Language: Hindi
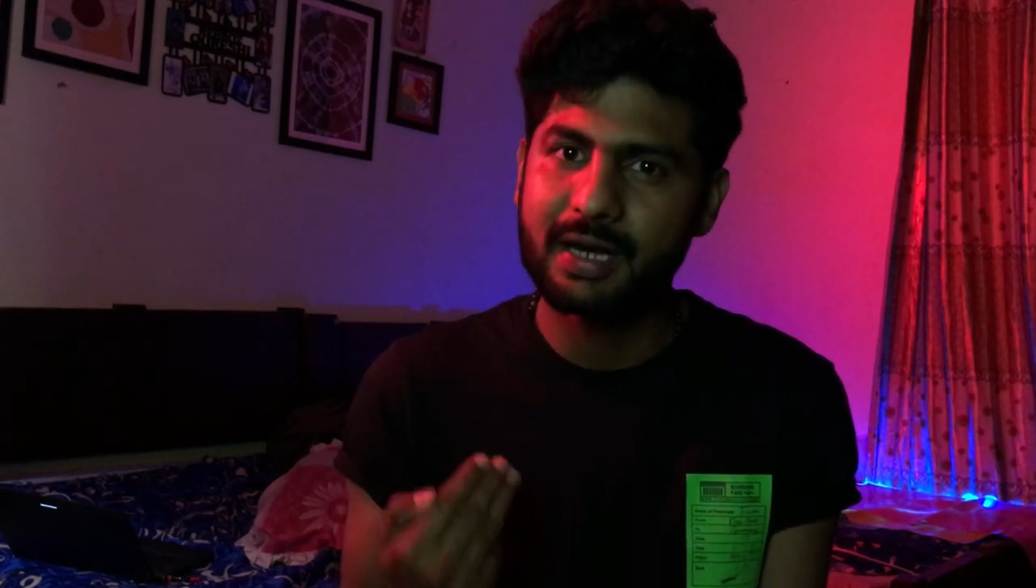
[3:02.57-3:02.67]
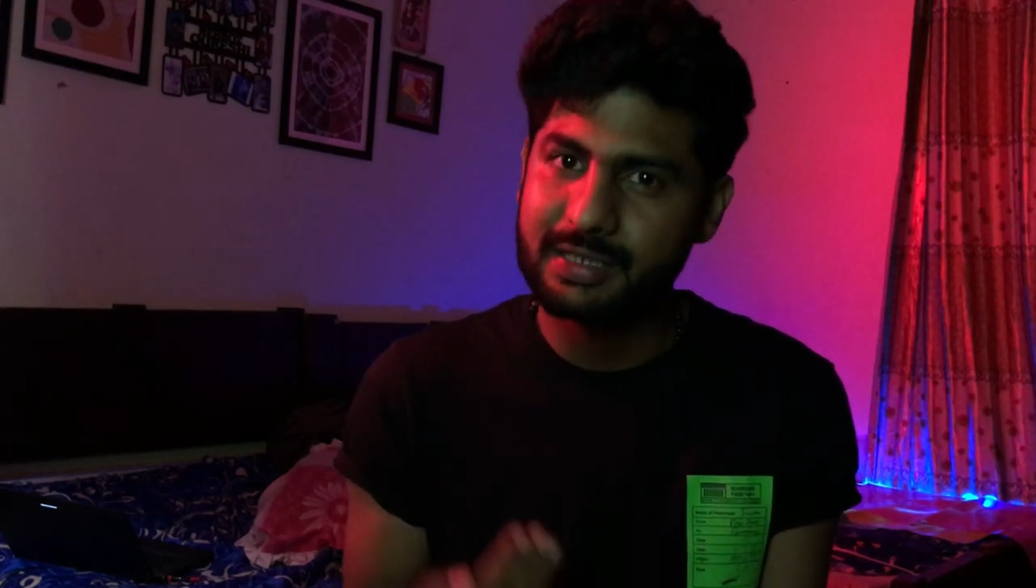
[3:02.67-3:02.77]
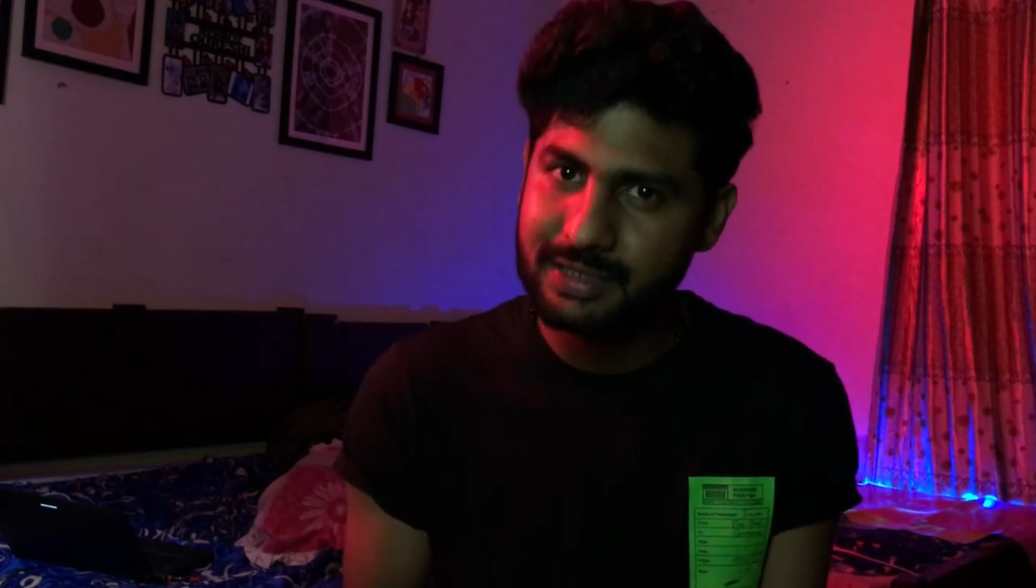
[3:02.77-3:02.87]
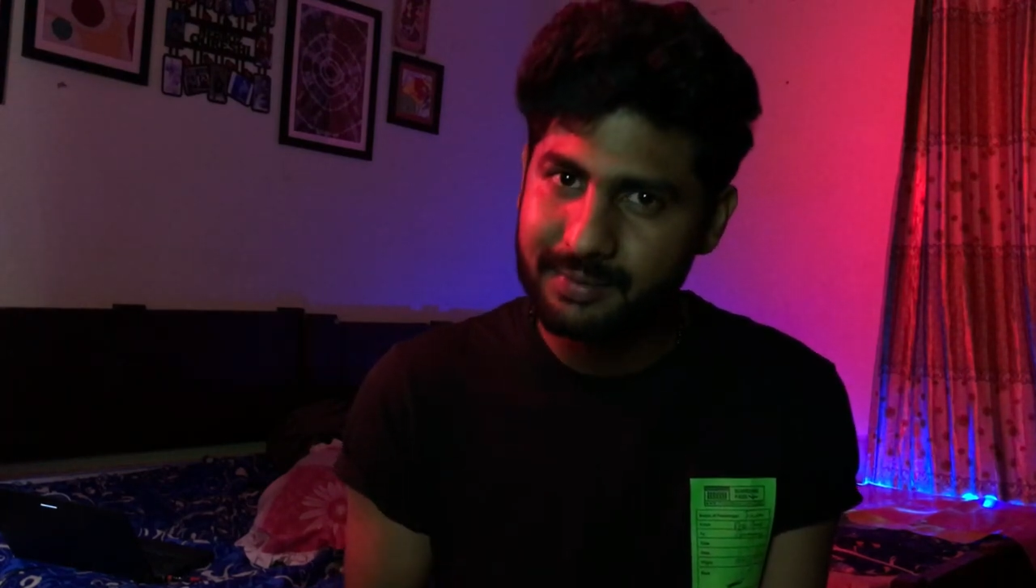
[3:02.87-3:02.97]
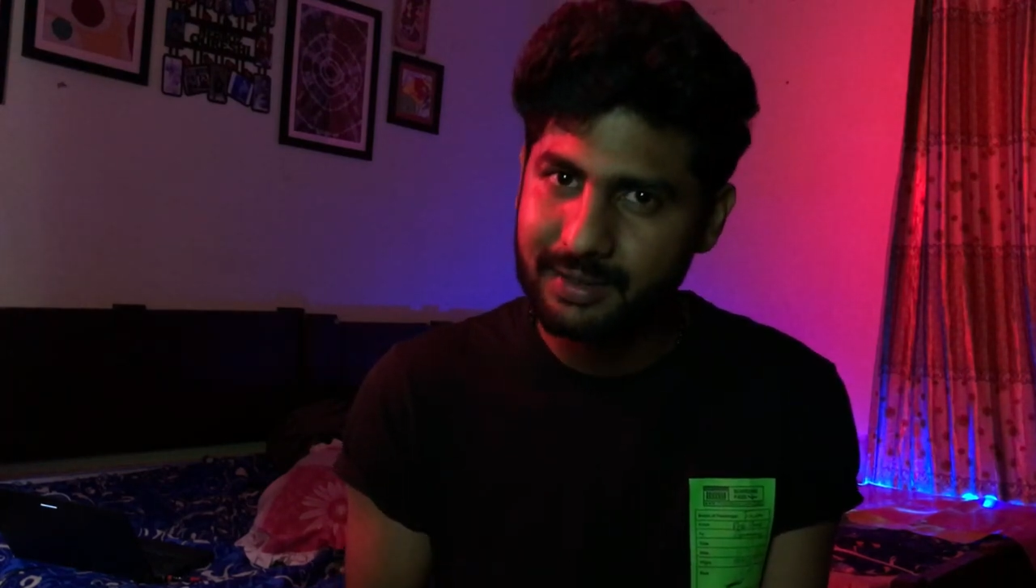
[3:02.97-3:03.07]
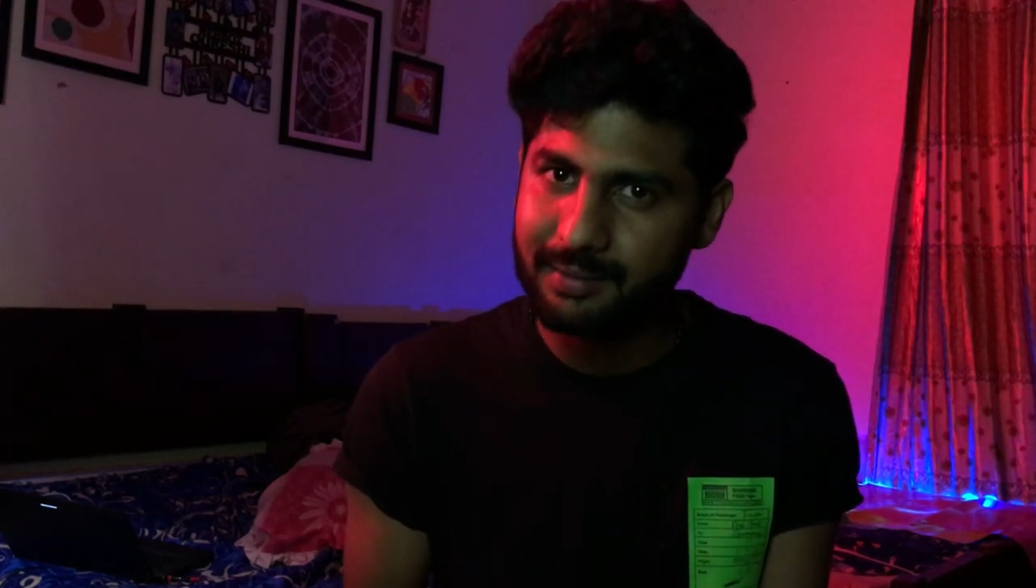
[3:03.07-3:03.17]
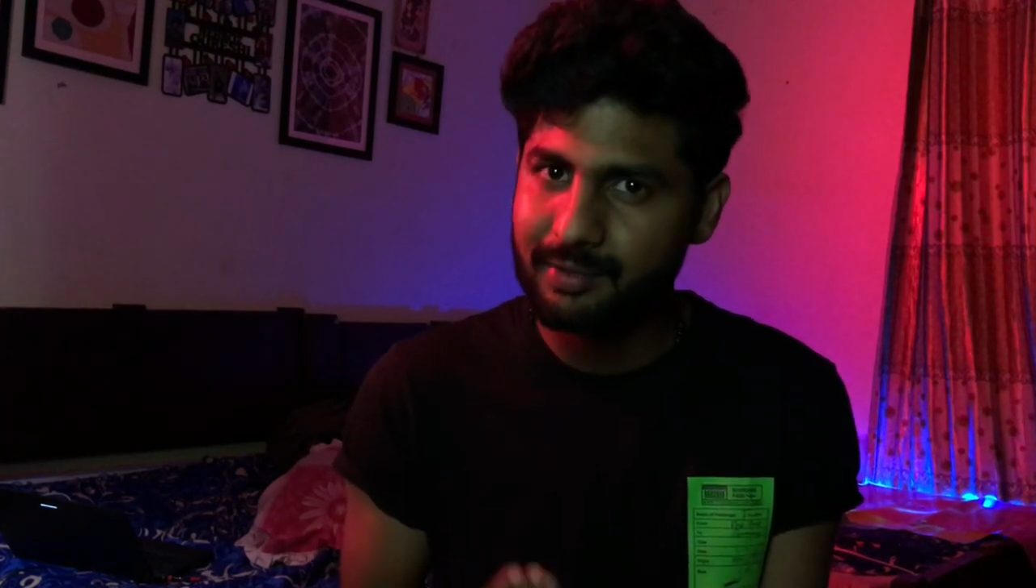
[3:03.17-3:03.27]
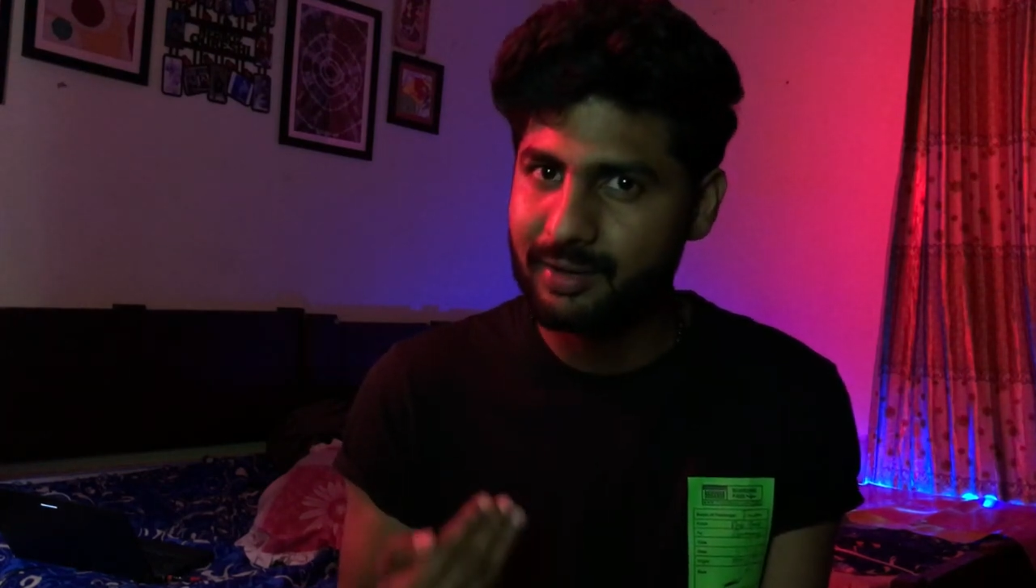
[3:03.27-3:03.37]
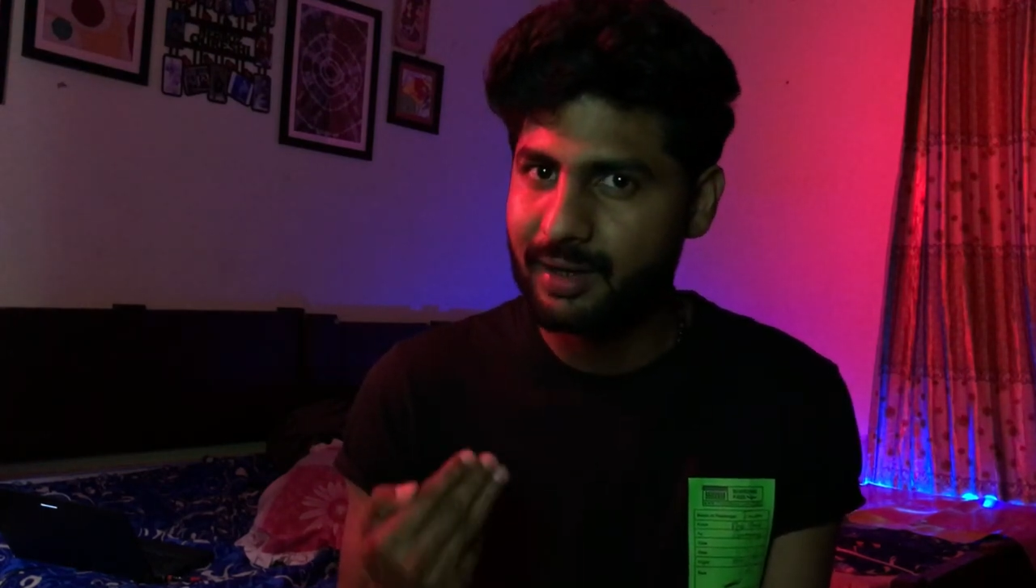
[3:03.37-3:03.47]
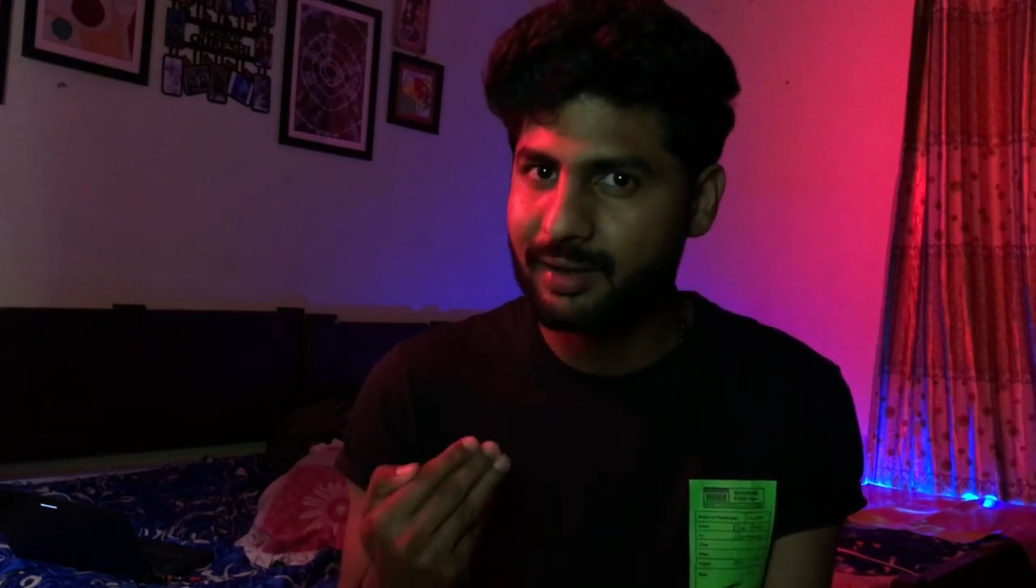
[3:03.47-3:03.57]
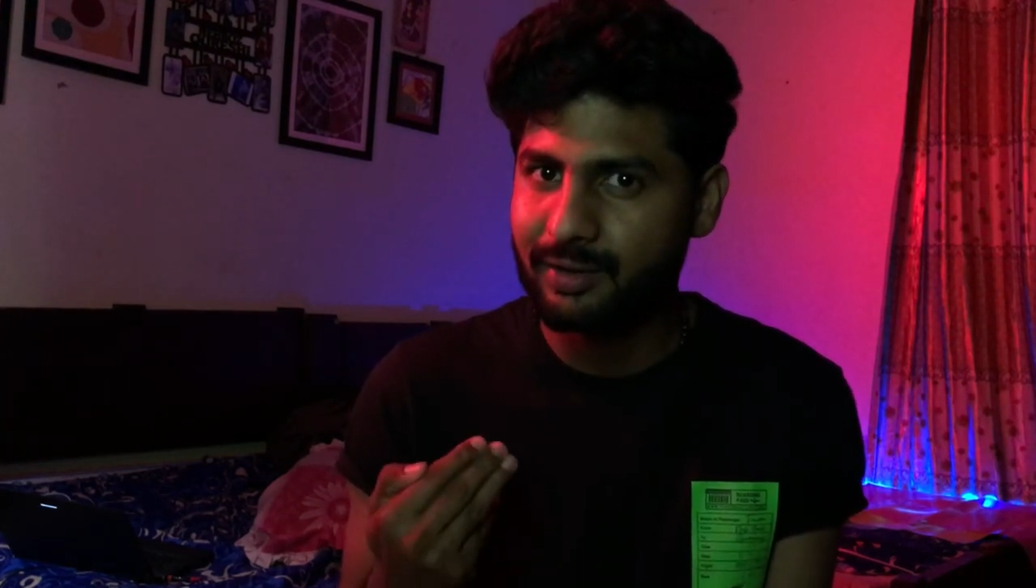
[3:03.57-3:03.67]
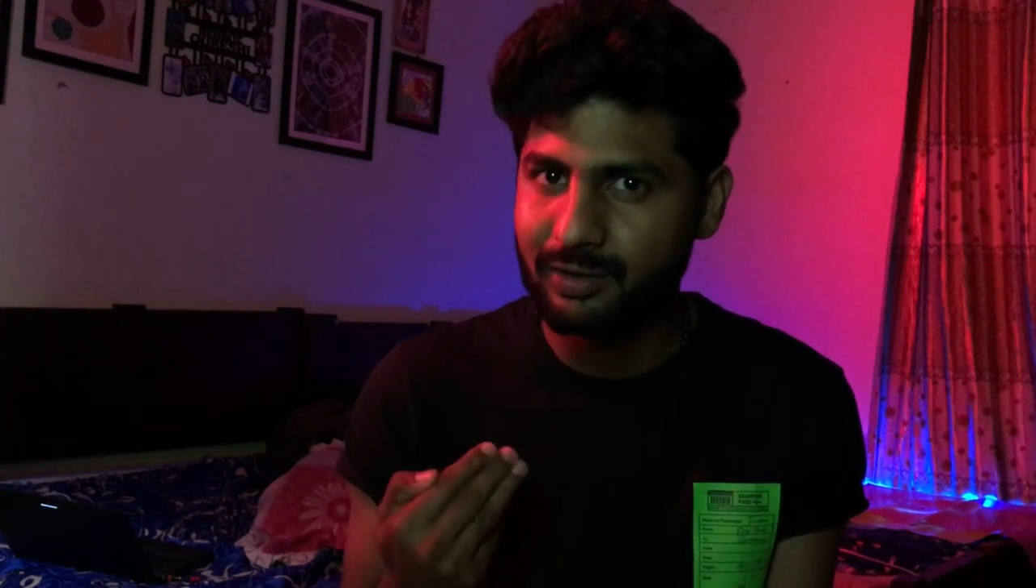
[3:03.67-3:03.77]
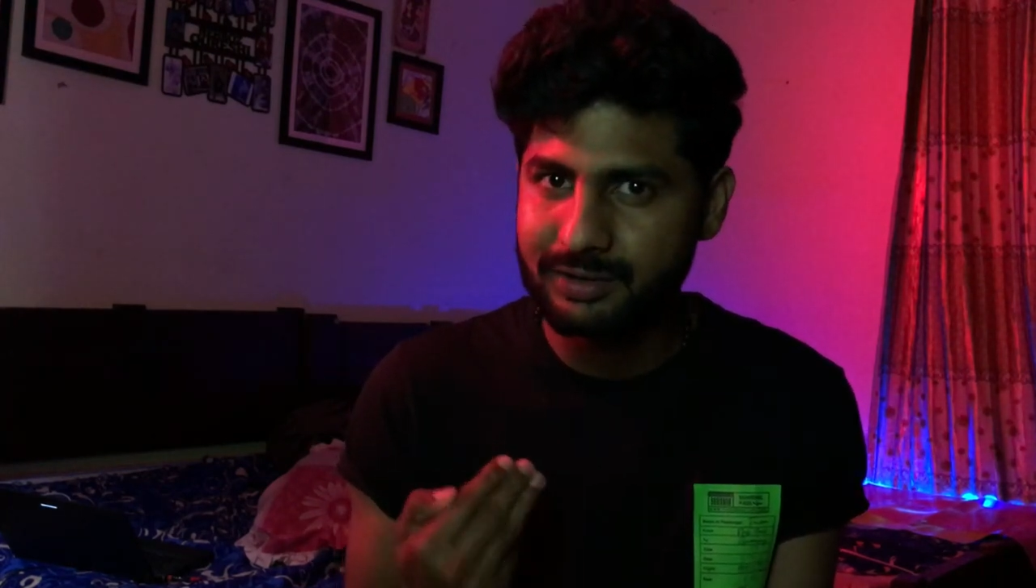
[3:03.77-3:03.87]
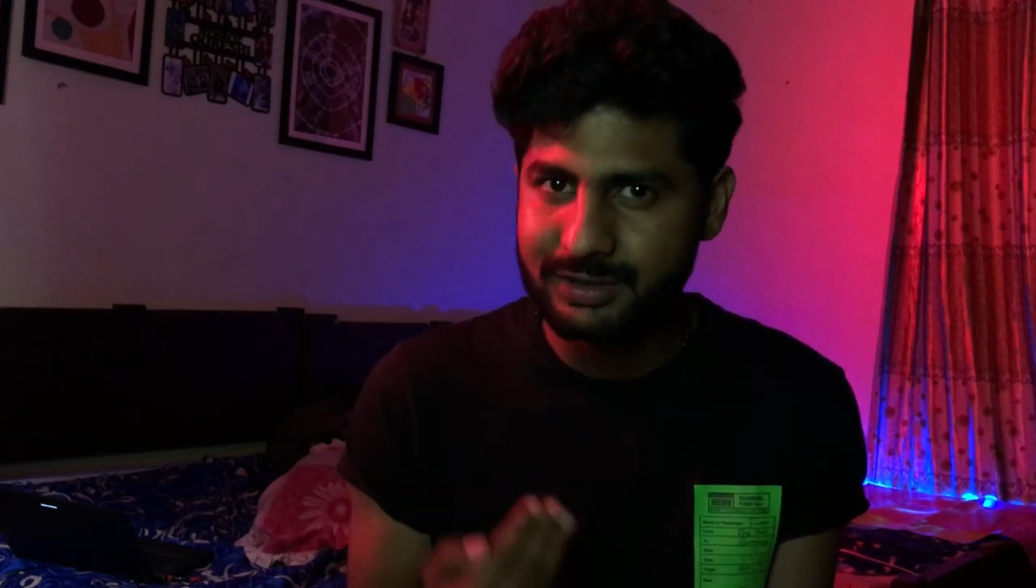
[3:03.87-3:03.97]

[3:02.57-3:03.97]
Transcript: खर्चा भी कम होगा और